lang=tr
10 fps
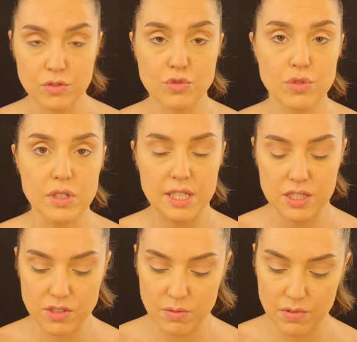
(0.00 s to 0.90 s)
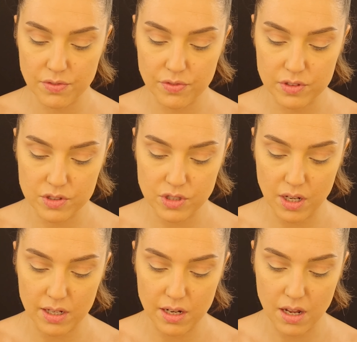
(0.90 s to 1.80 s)
Çok ince bir
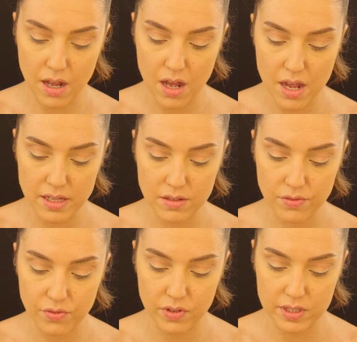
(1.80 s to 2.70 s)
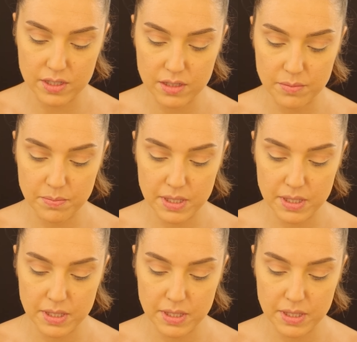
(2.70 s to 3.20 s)
fırçayla aynı farı